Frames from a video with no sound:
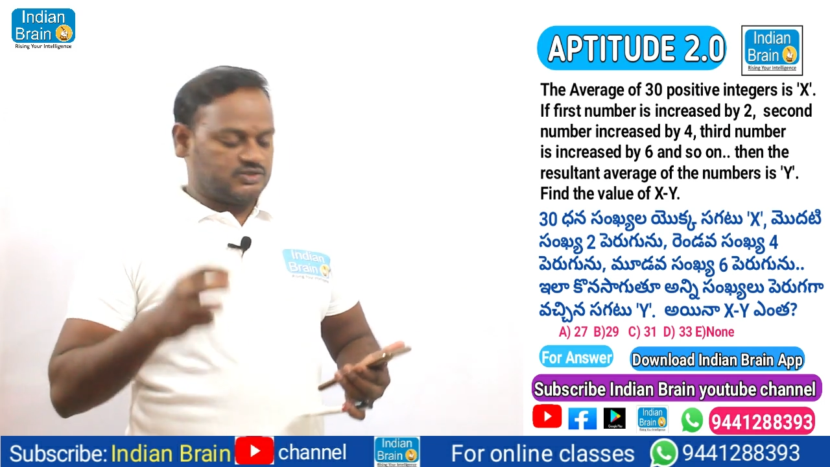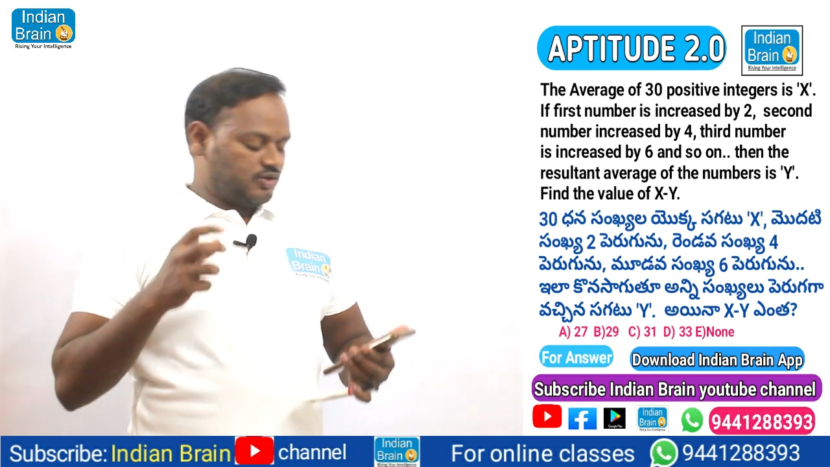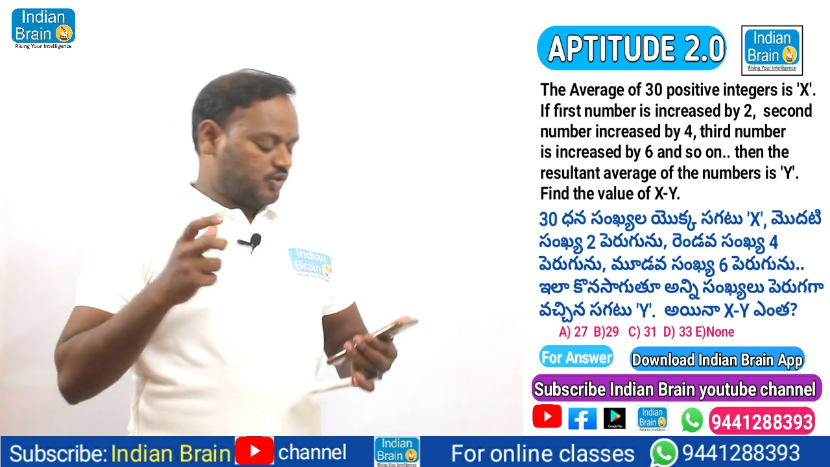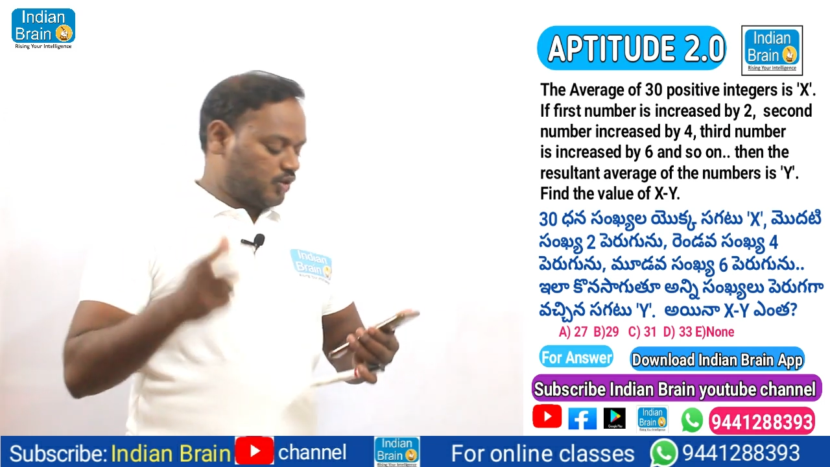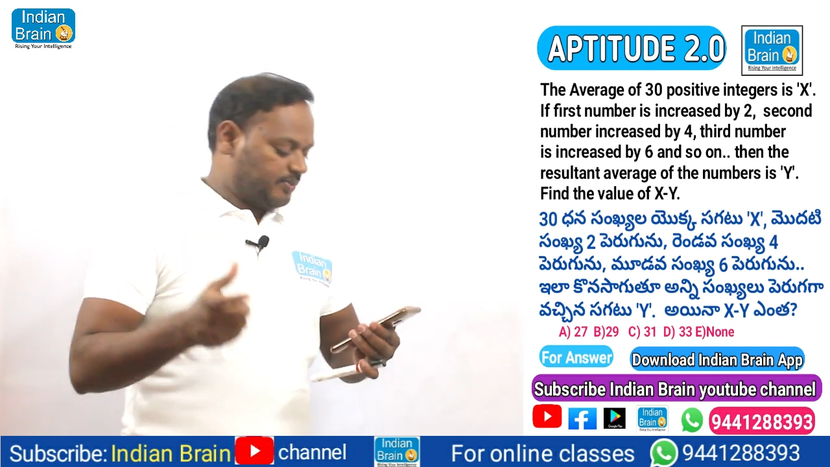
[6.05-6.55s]
సో
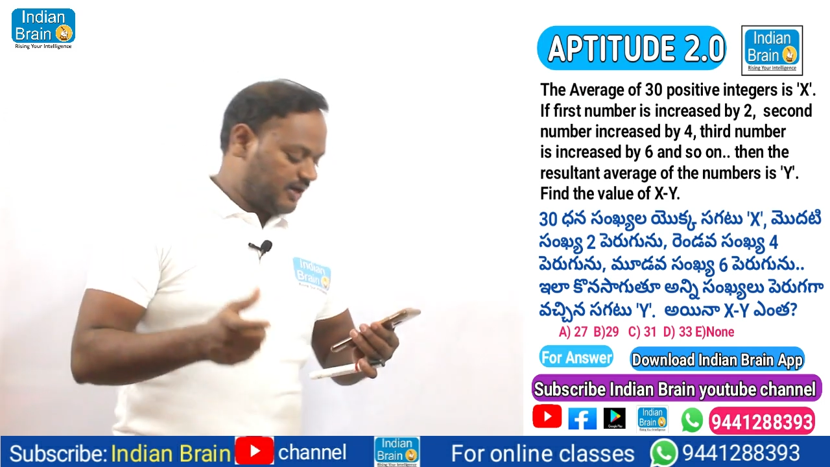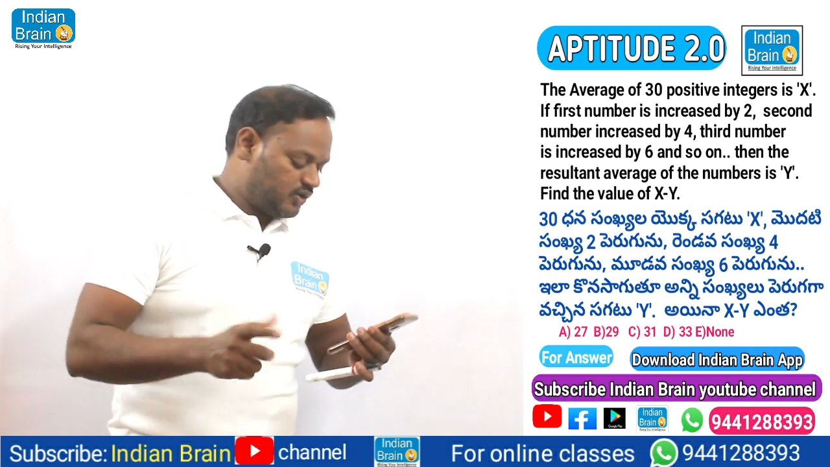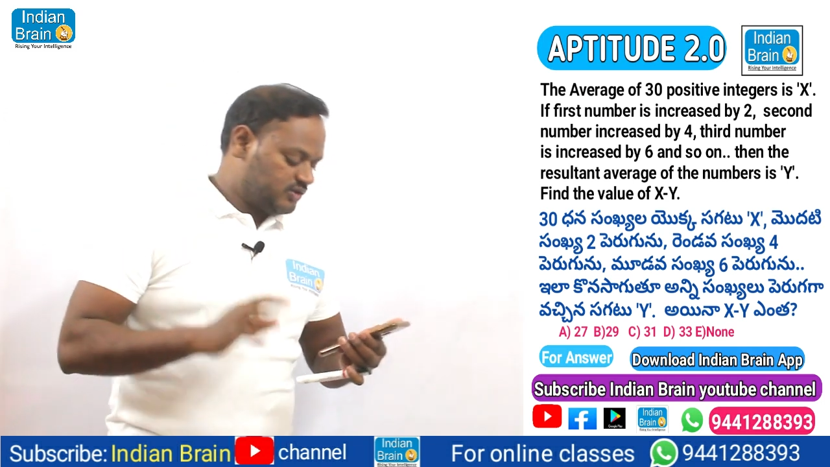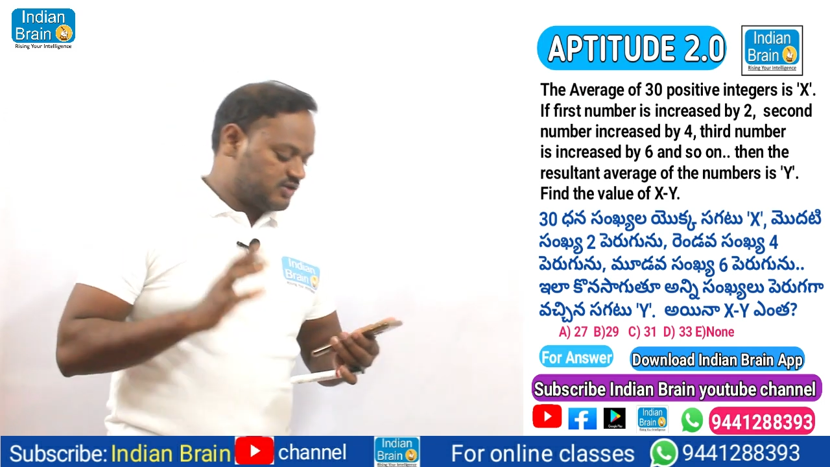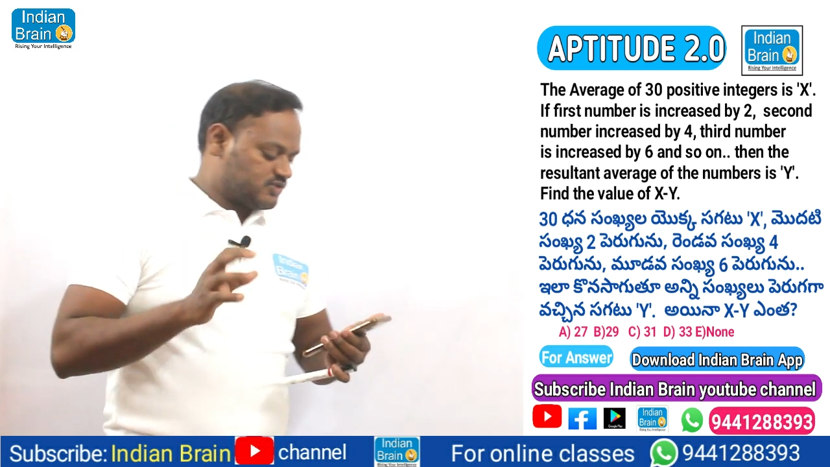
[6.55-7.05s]

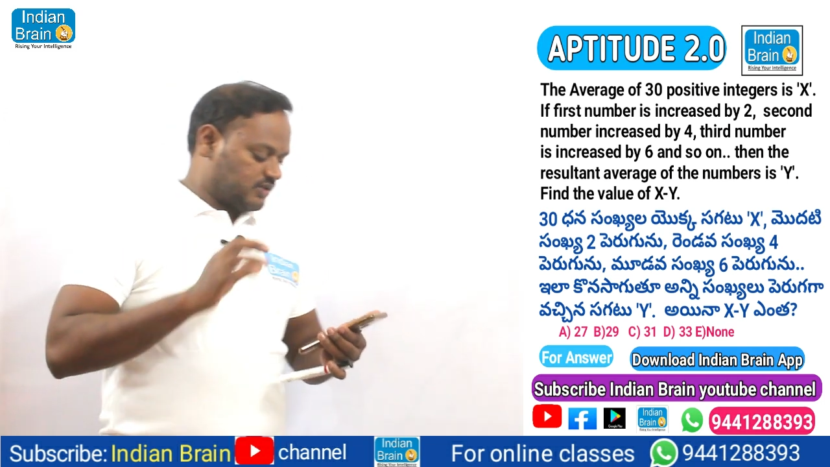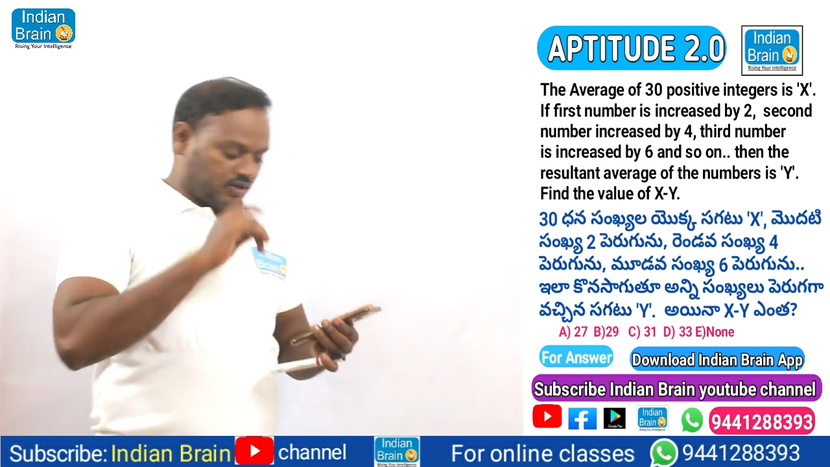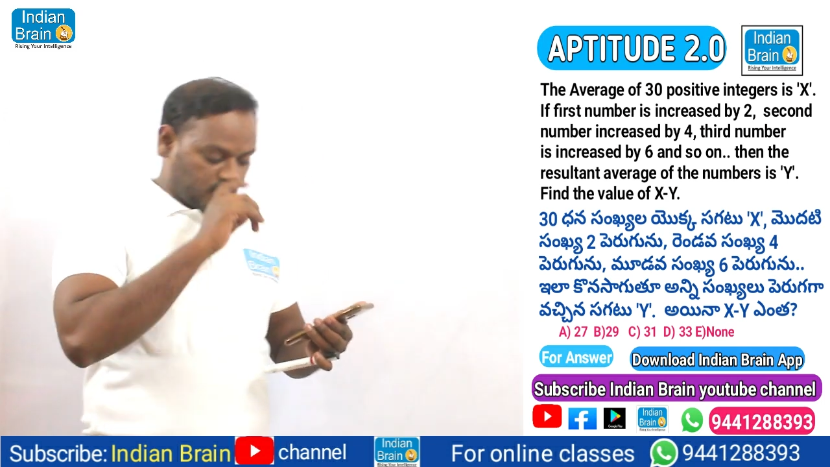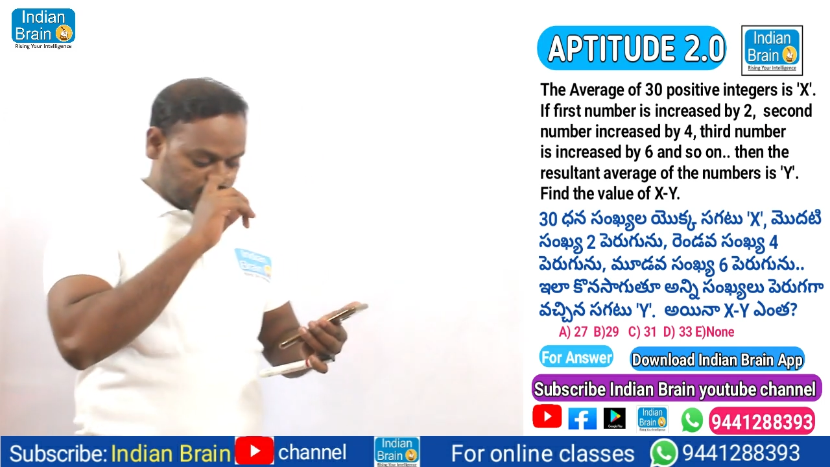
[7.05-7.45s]
గ్రూప్లలో సో ఆ